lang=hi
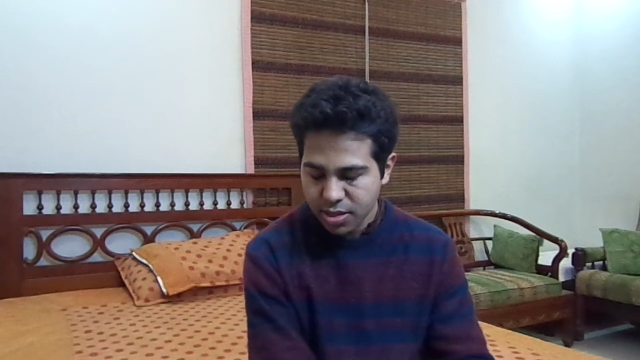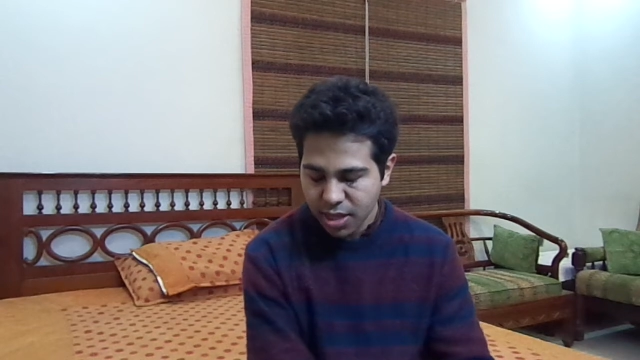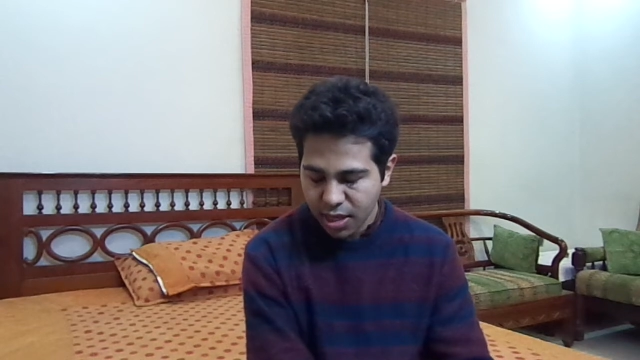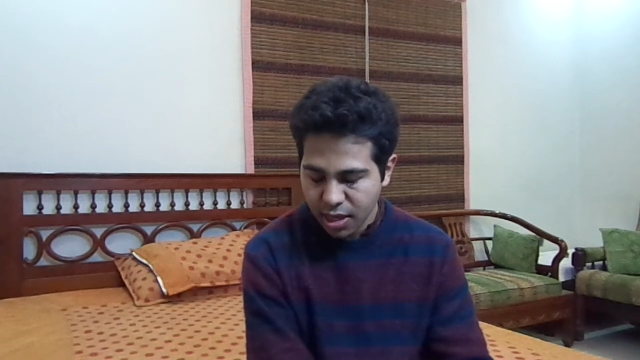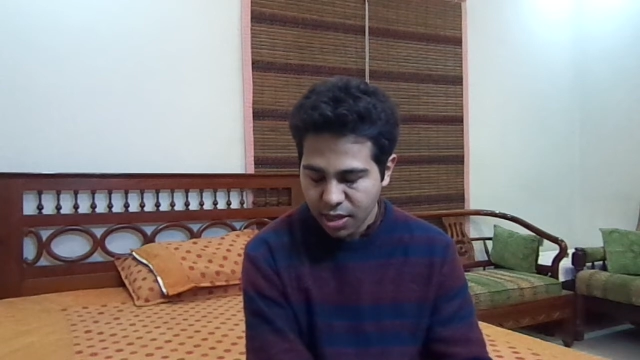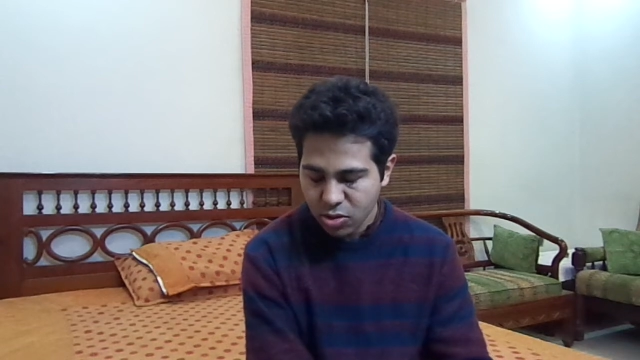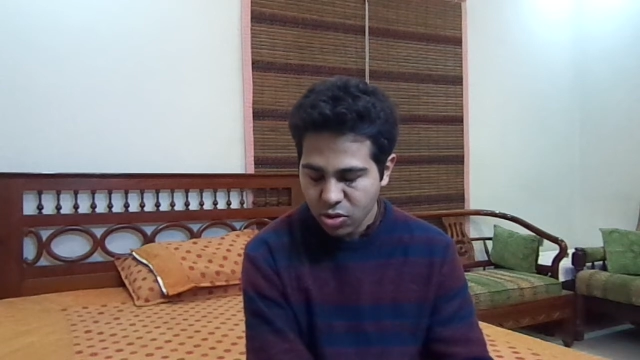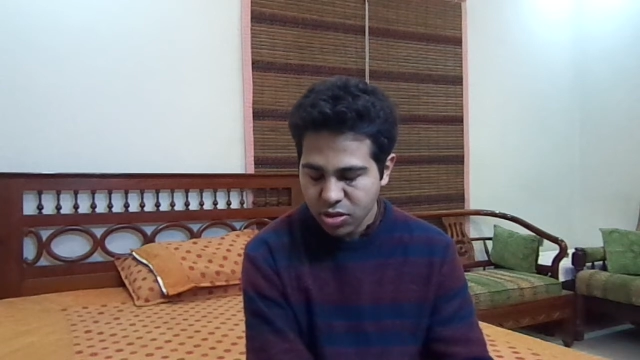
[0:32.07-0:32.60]

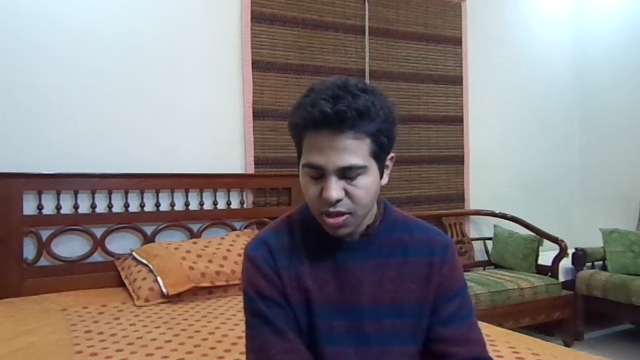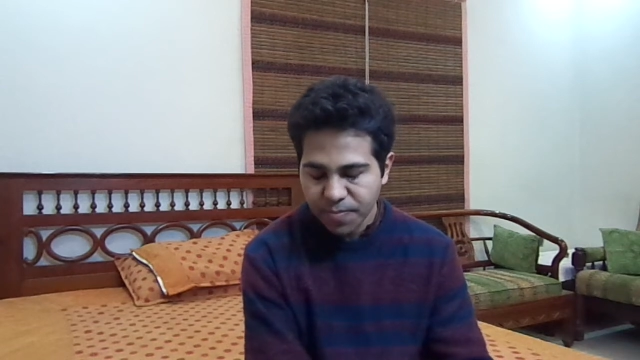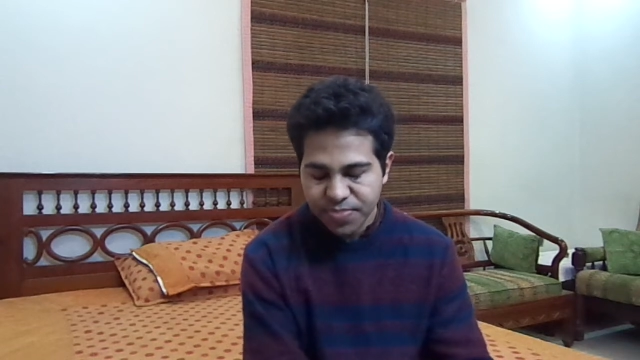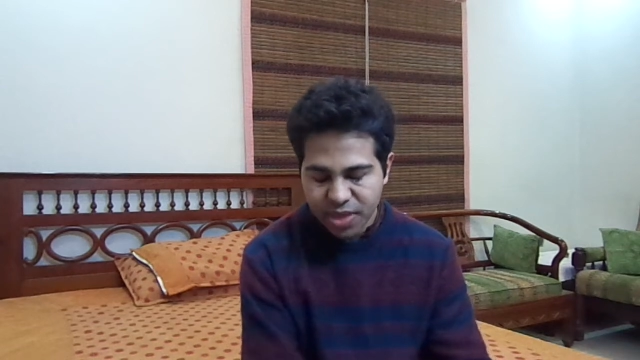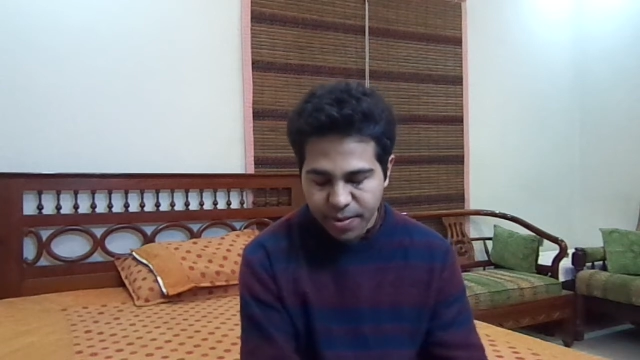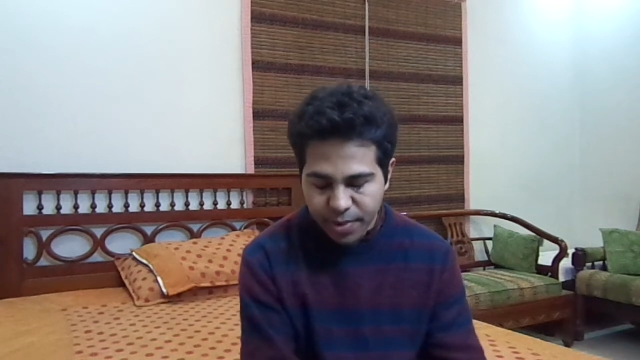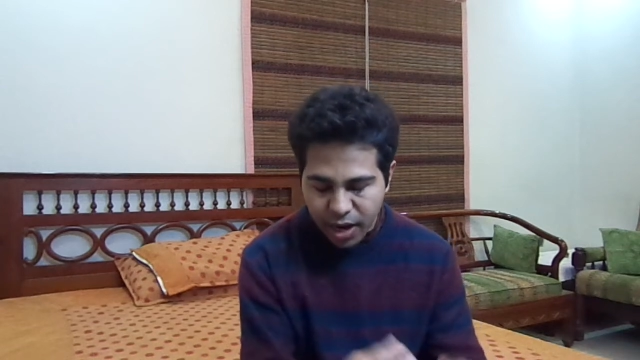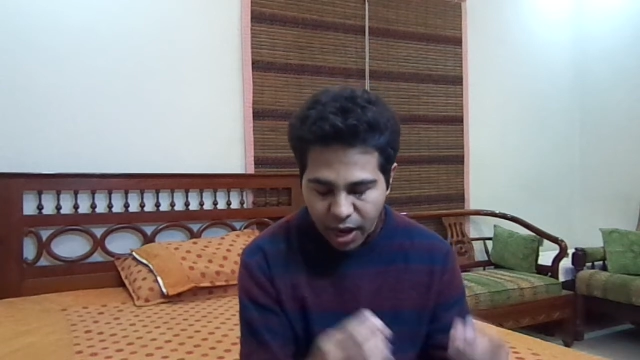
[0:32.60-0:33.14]
थी जो
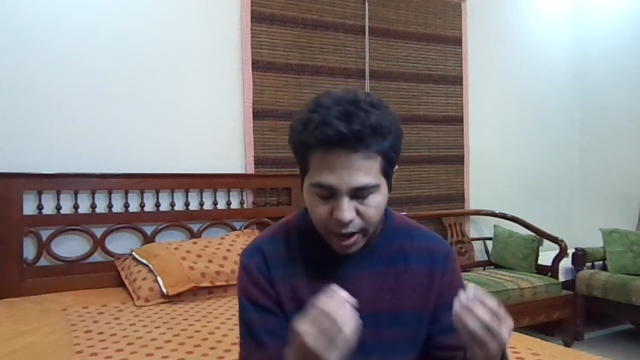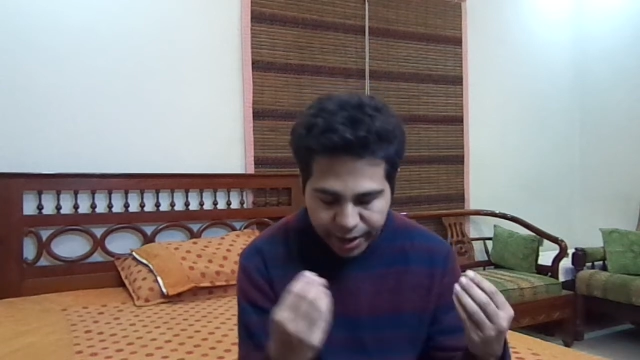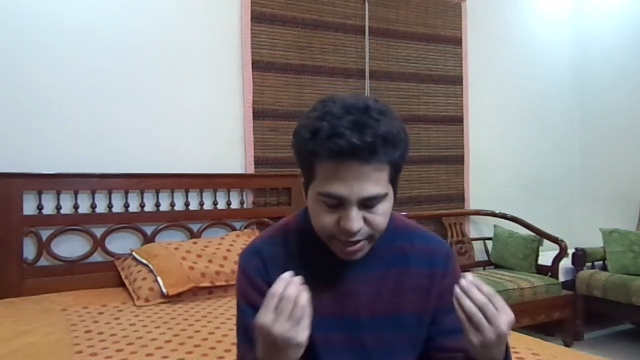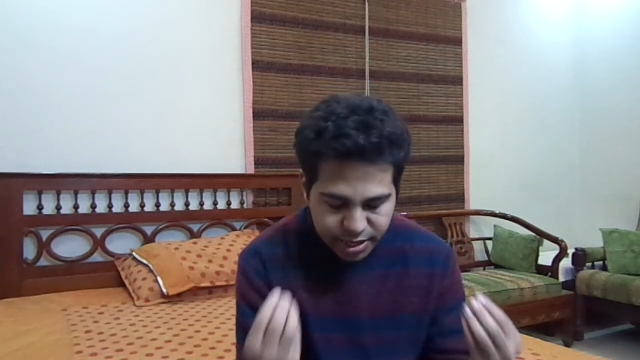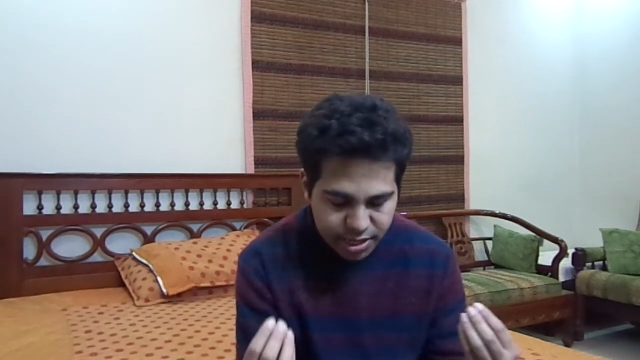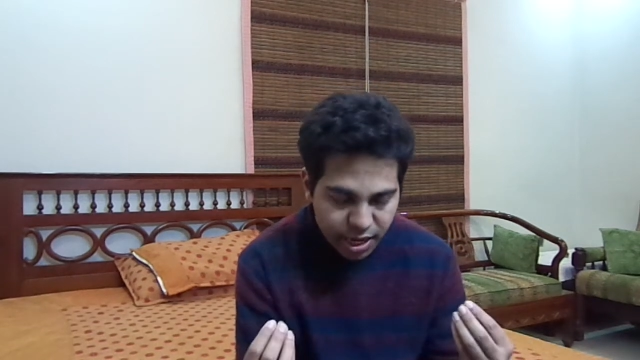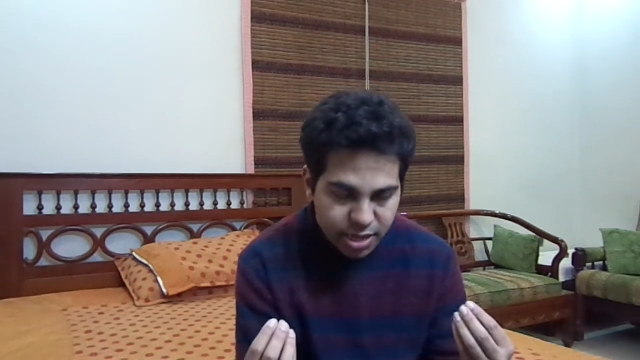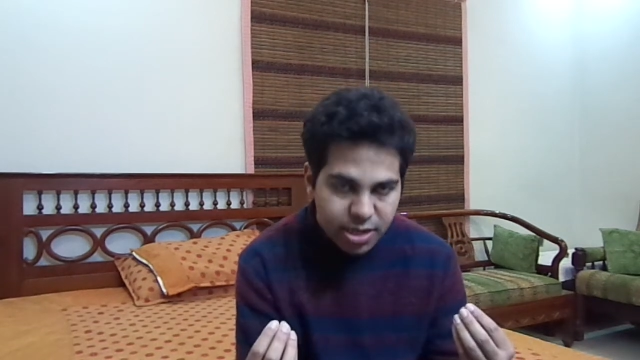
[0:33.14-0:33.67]
सबसे बड़ा
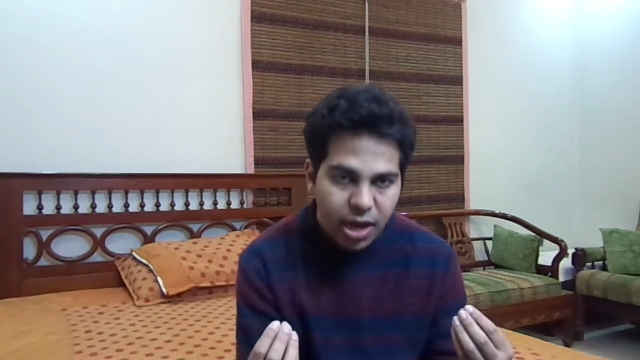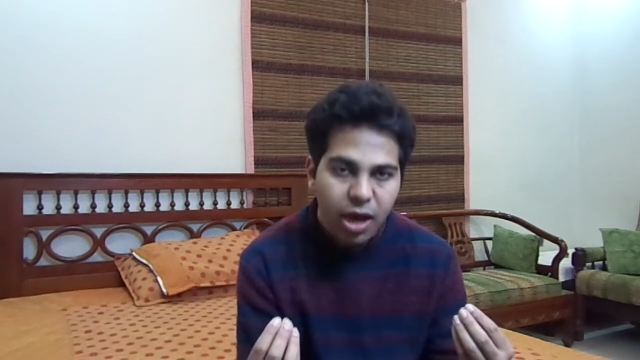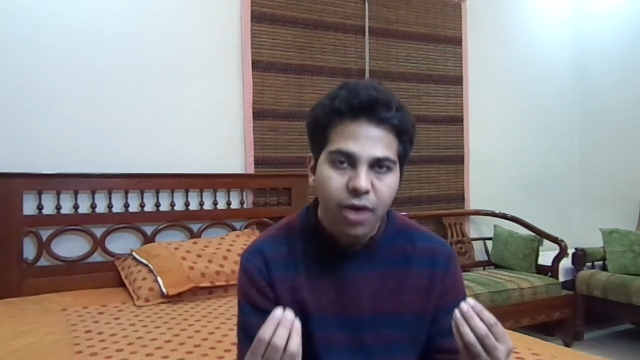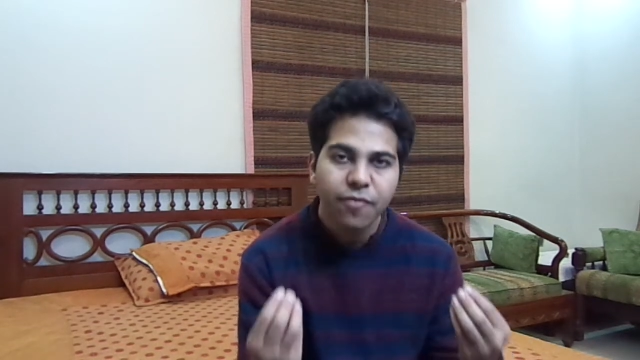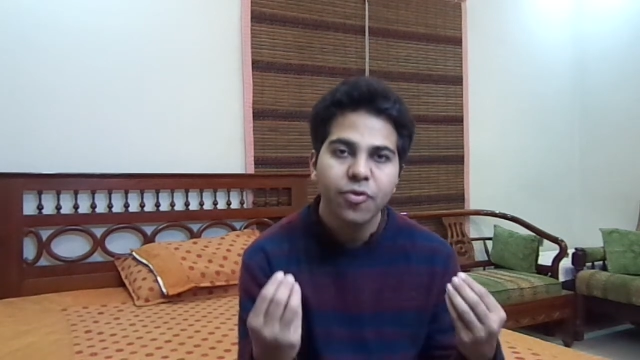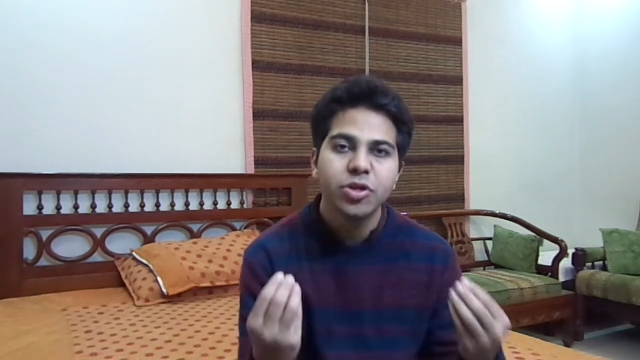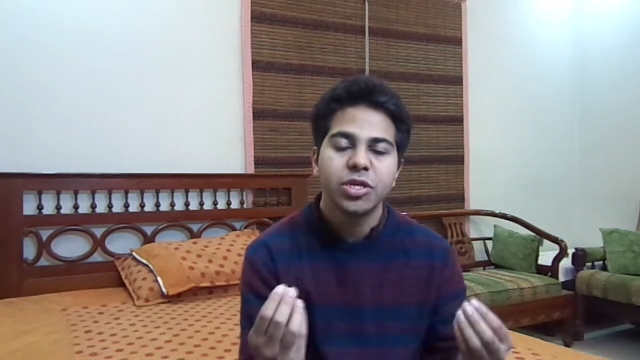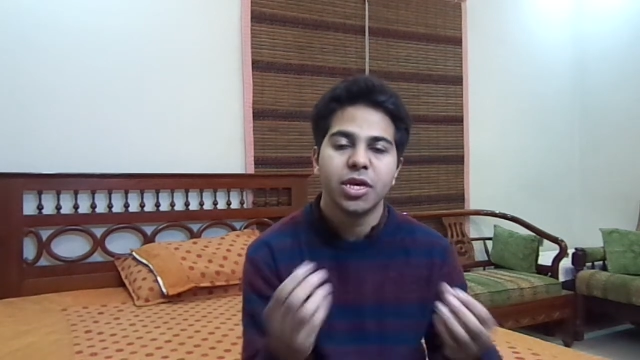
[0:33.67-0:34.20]
आइडिया था
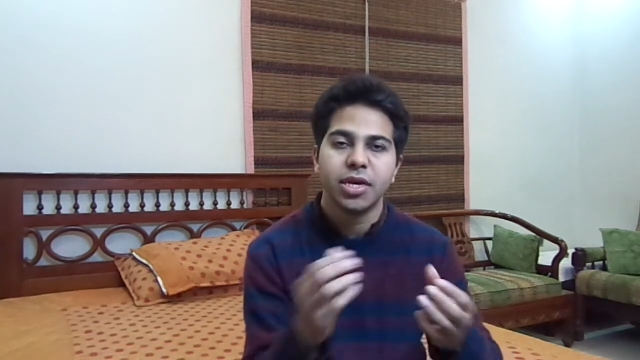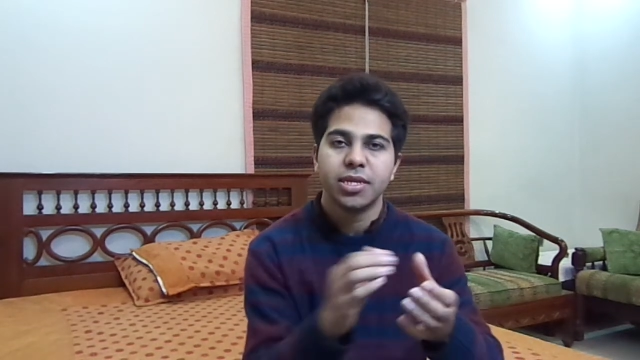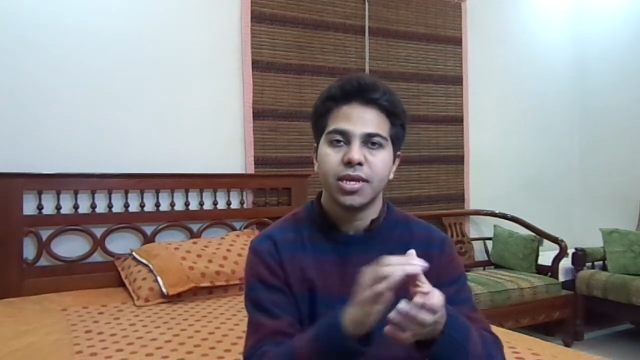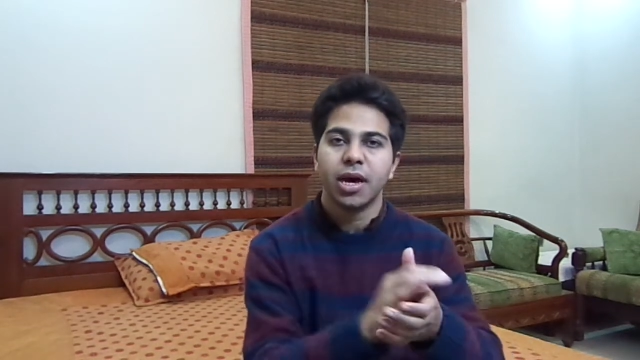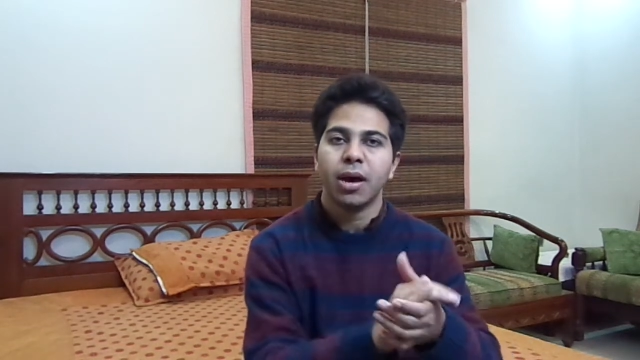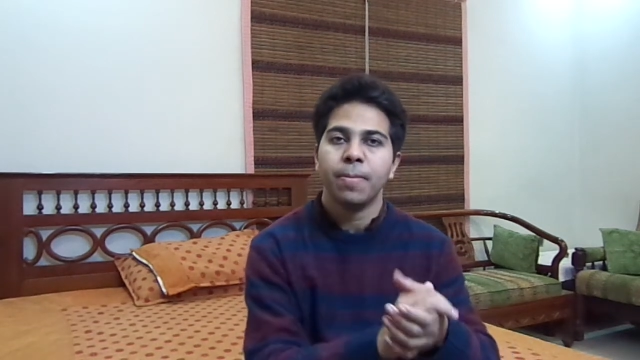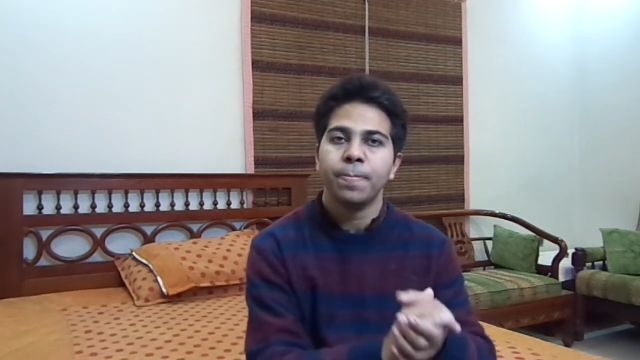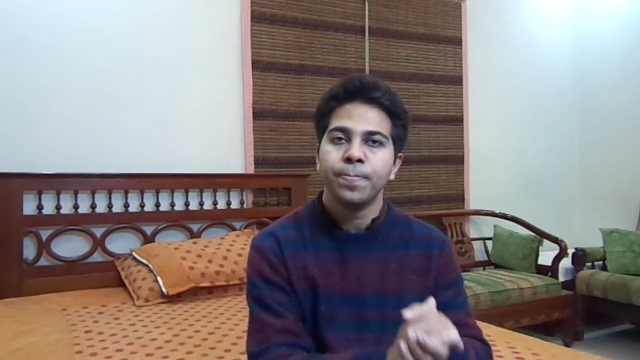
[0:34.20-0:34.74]
वो ये
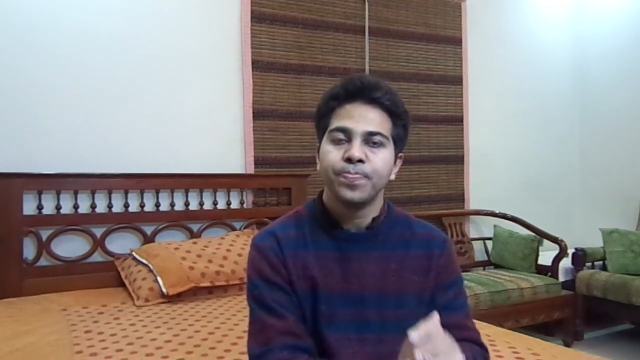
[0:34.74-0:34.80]
था